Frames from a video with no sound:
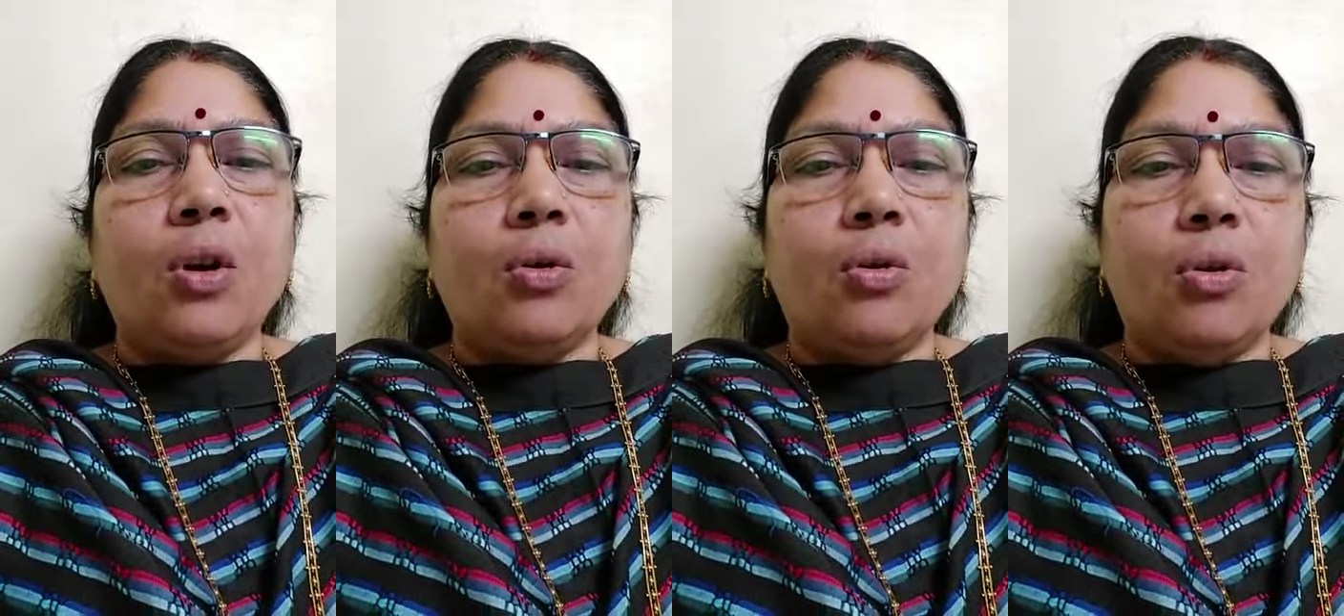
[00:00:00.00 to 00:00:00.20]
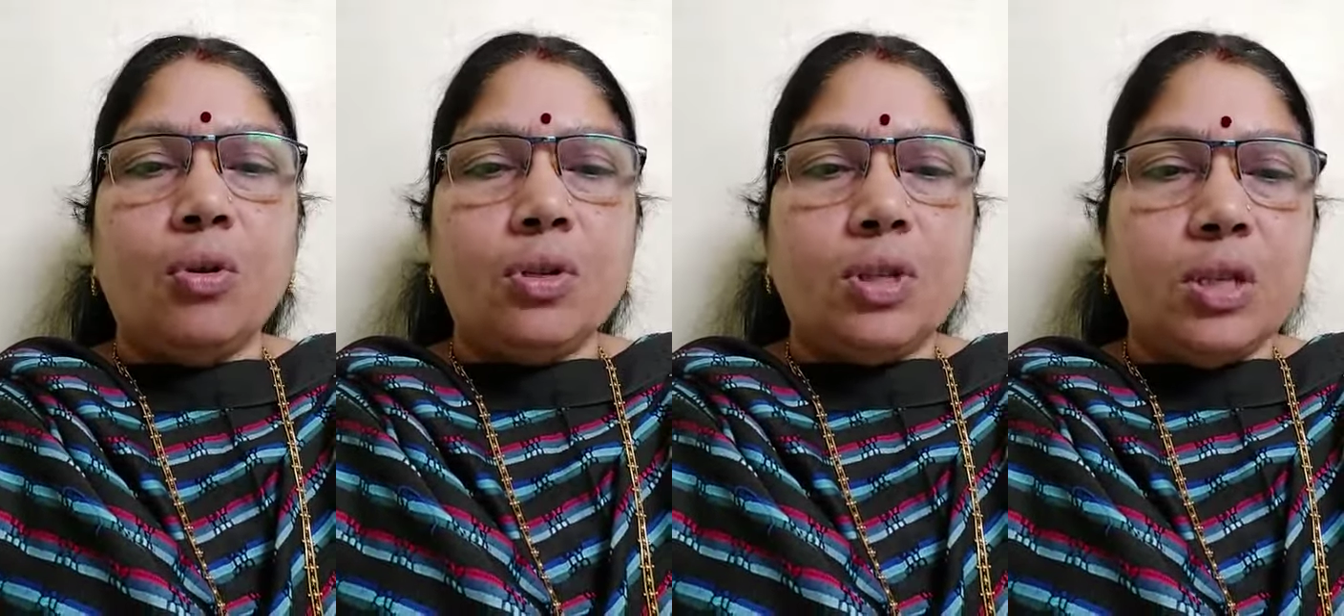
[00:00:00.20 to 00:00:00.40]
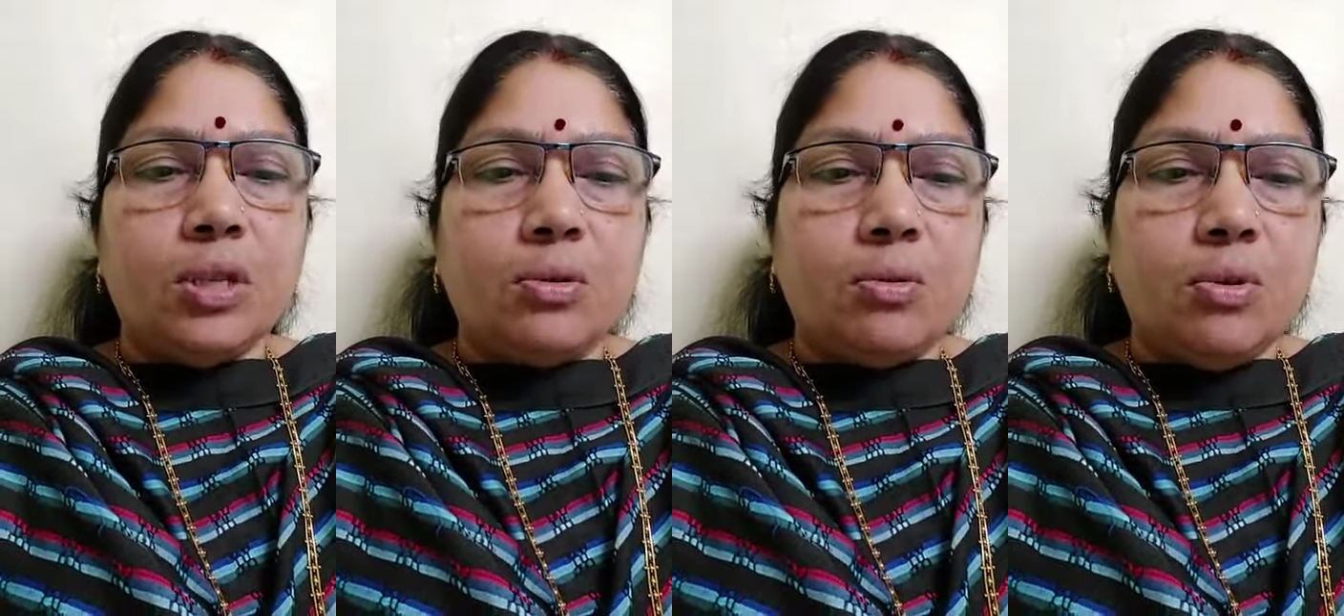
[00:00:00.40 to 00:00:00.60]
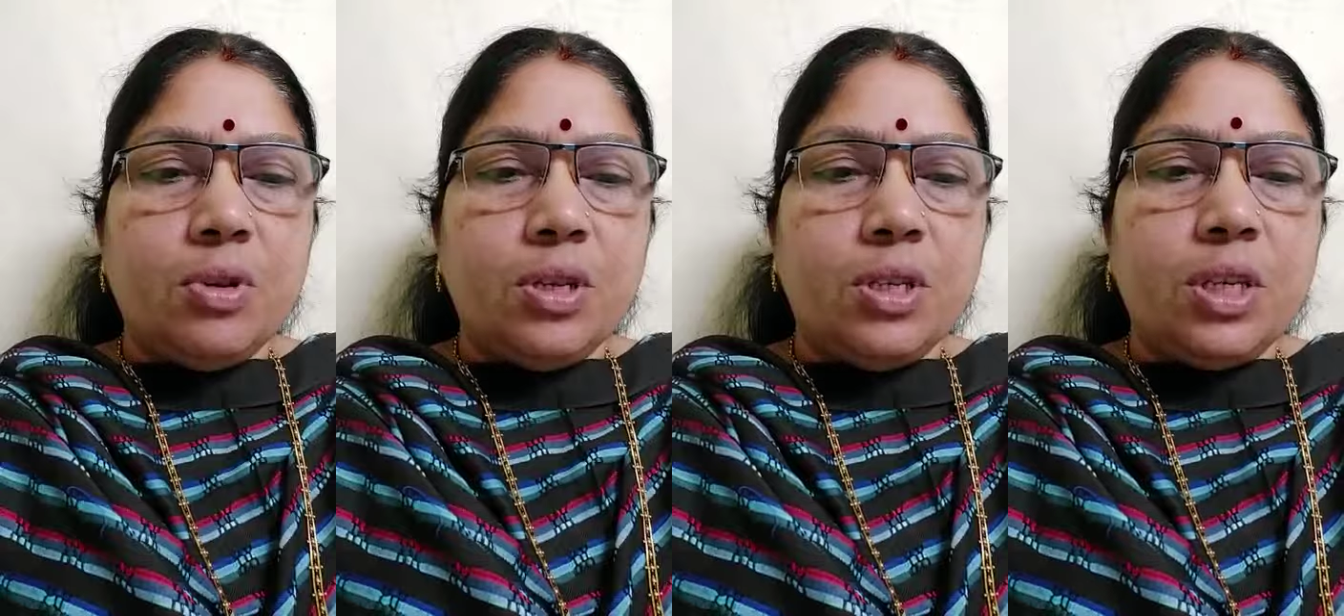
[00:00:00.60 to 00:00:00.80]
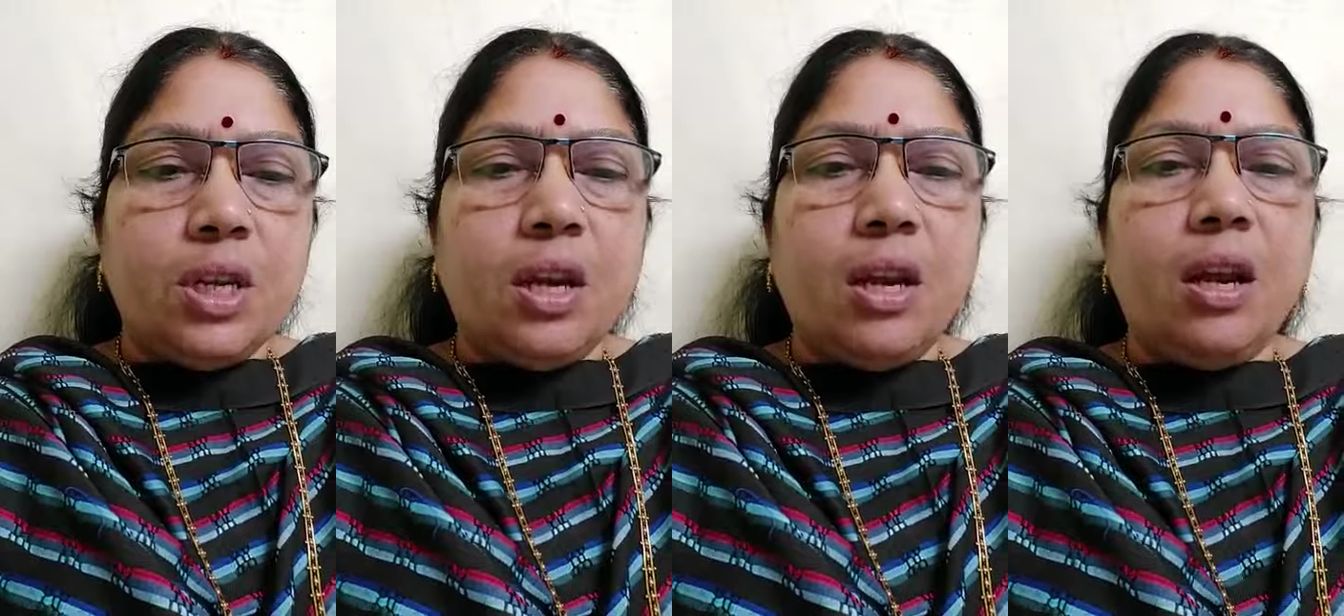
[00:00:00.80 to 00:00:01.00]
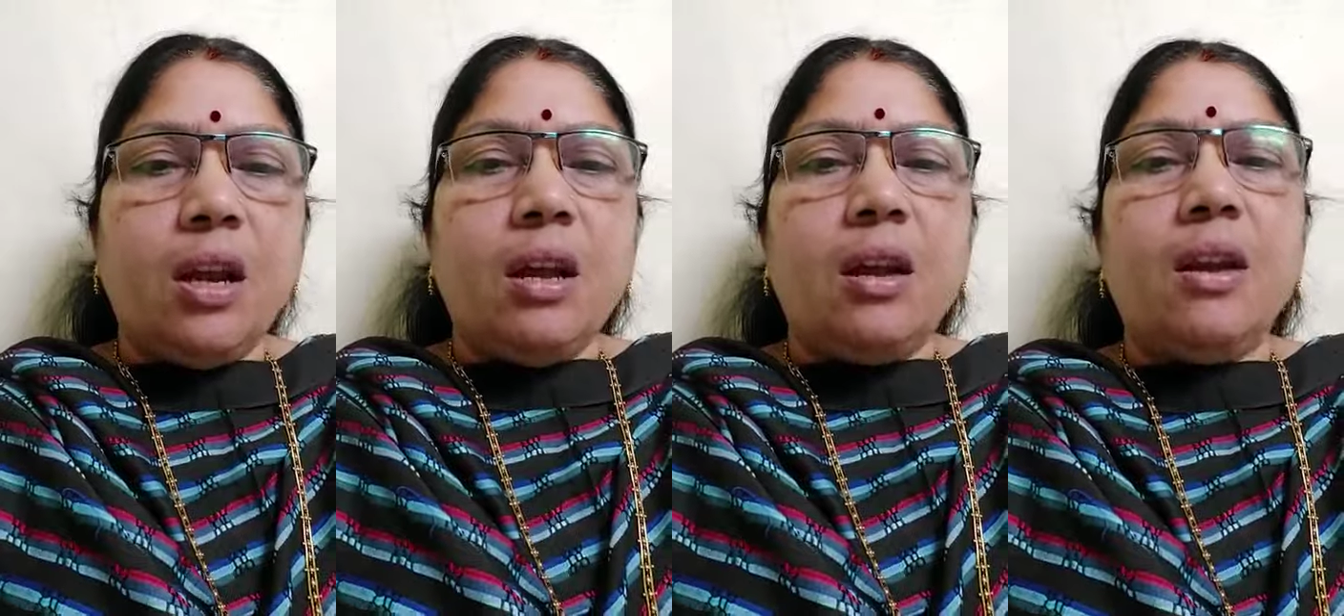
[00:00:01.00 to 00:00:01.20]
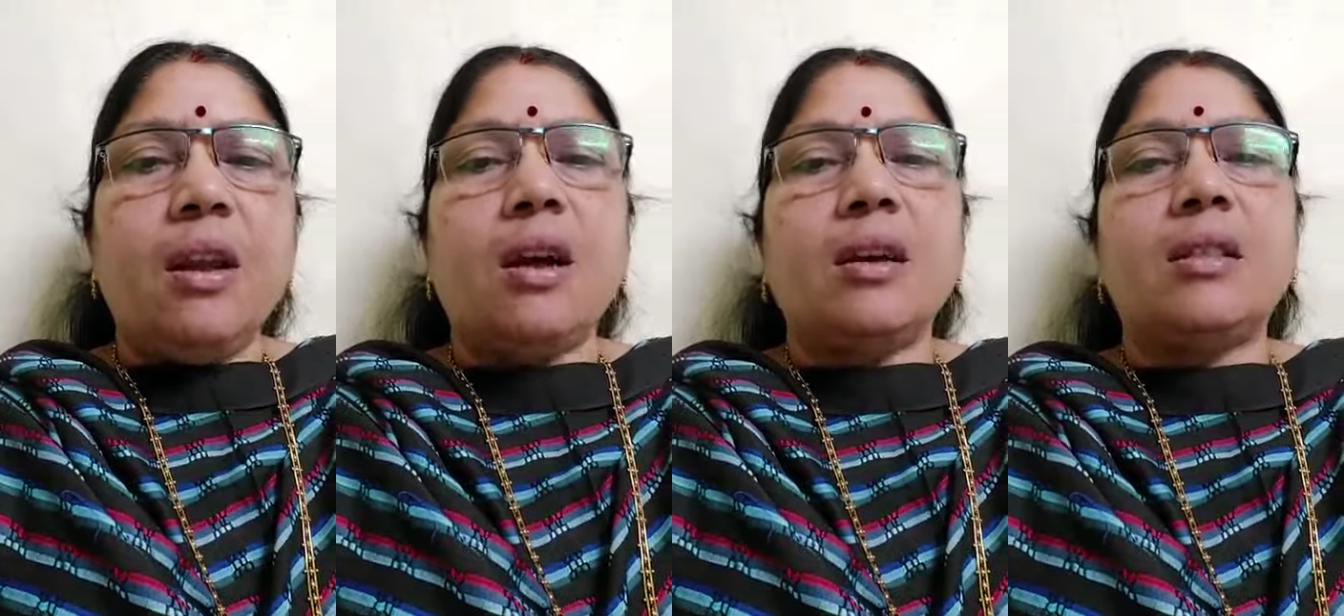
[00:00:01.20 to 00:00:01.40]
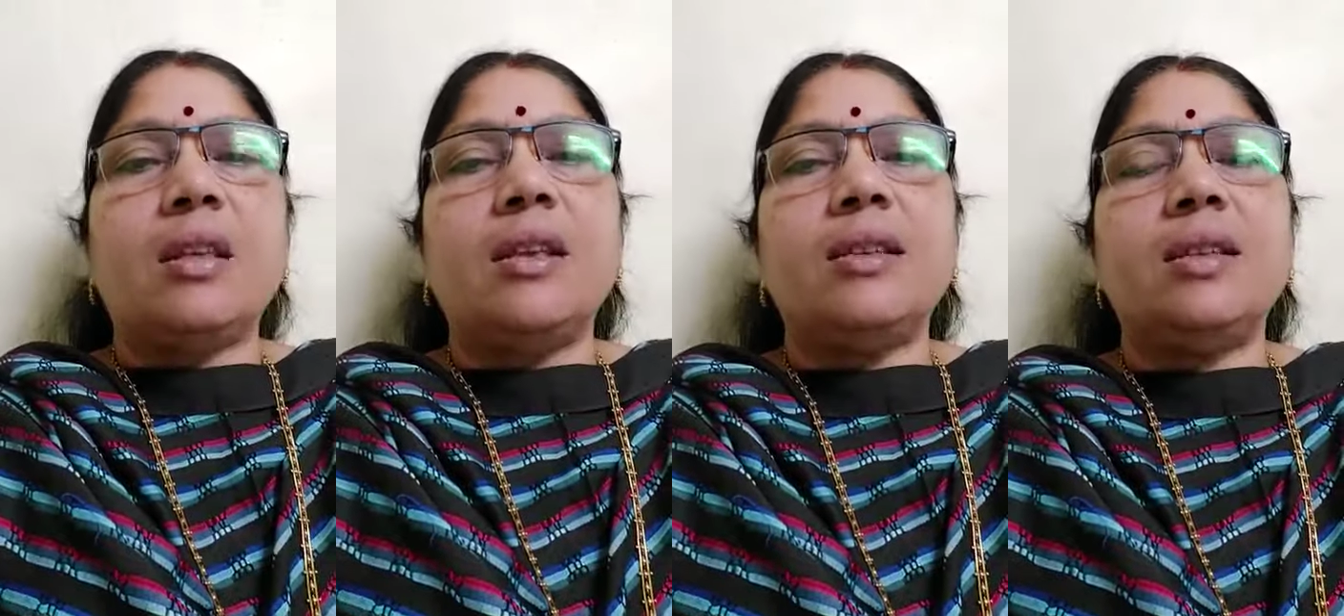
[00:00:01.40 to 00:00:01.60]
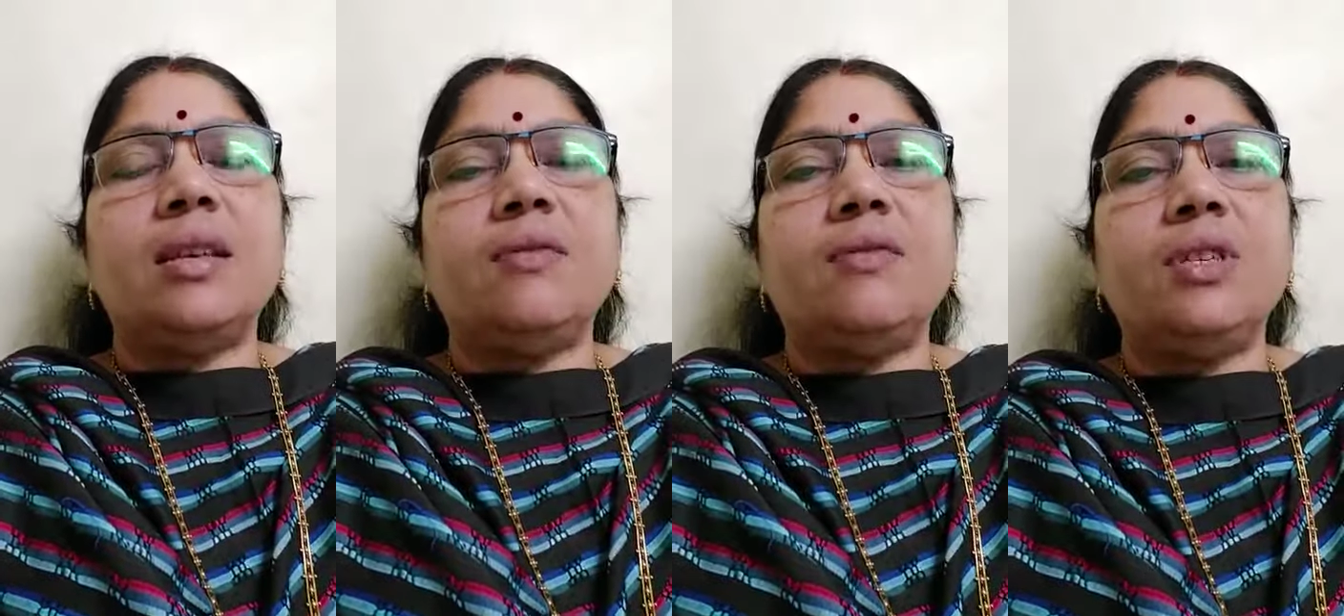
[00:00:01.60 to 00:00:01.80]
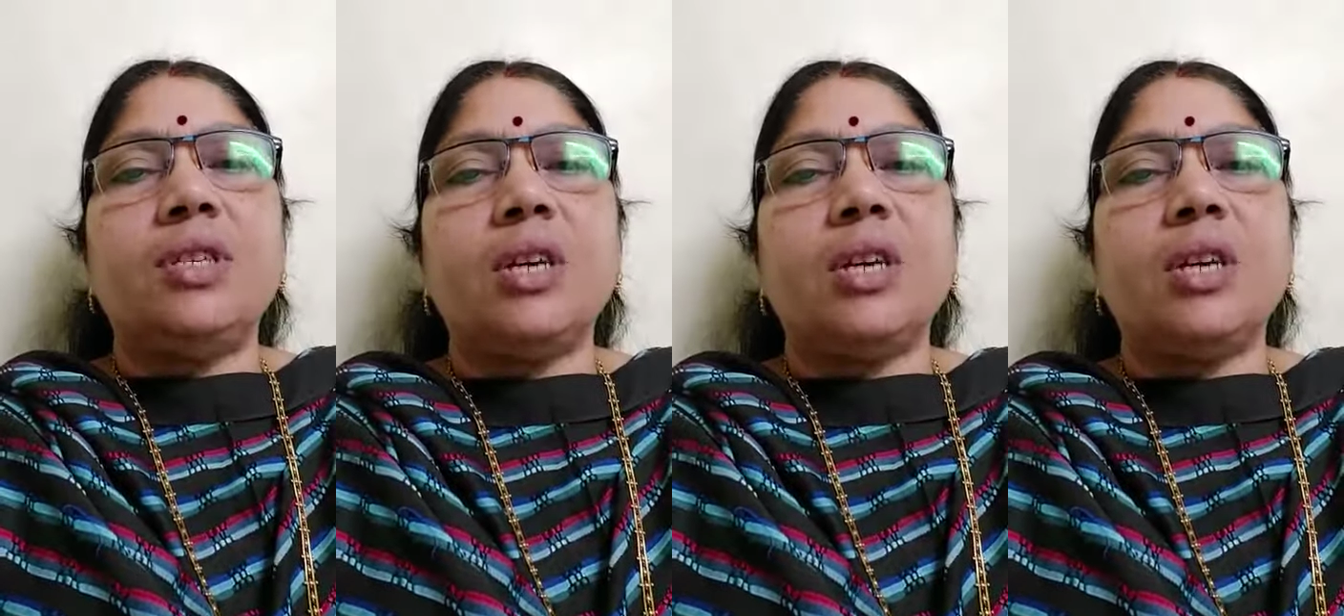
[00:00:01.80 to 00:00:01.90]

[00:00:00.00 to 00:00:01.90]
కోర్సెస్ గురించి నాకు తెలిసిన